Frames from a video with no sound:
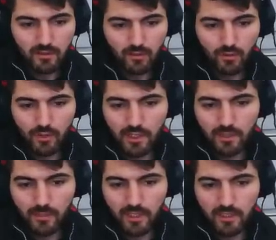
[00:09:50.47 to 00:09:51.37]
Öyle yani
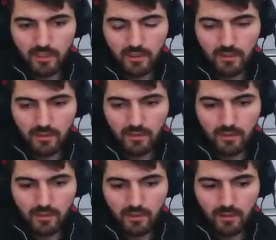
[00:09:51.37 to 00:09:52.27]
pek
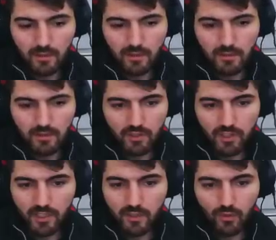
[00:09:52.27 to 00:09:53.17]

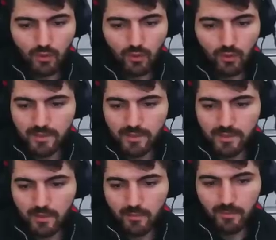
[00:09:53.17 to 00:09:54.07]
şey de yok aslında ama.
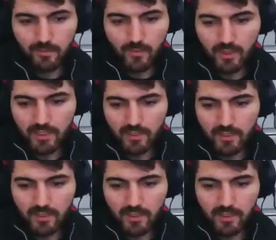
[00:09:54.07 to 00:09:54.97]
Yedilik
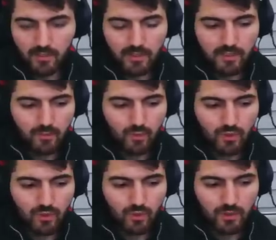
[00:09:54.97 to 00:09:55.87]
enerji bastım bu arada.
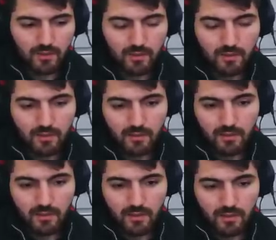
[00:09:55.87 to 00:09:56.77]
Şu an
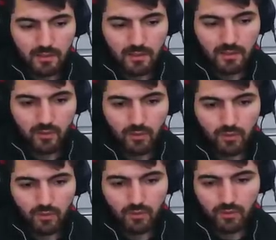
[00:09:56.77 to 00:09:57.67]
kamera orada
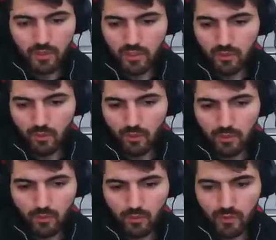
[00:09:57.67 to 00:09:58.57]
olduğu için
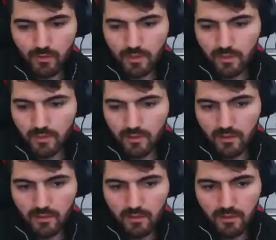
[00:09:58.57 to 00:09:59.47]
göremiyoruz ama.
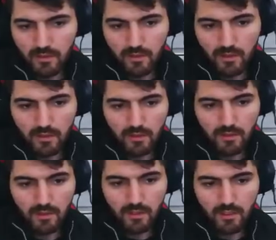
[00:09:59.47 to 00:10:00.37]

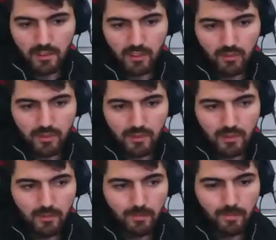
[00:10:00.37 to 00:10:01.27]
Yedilik enerji basılı.
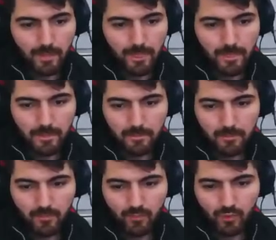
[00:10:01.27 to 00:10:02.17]

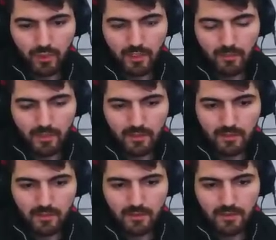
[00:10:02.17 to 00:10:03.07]
Buna rağmen
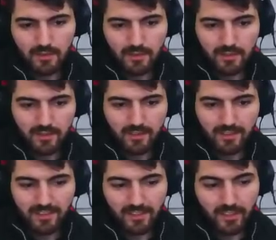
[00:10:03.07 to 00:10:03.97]

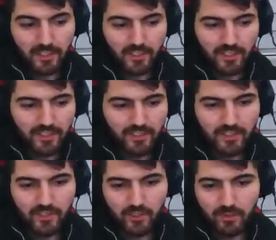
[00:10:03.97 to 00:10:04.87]
Hidra'ya kaç K atacağız
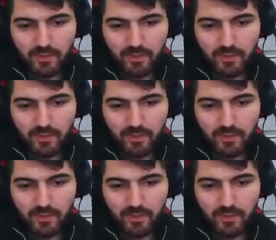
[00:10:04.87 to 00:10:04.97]
acaba?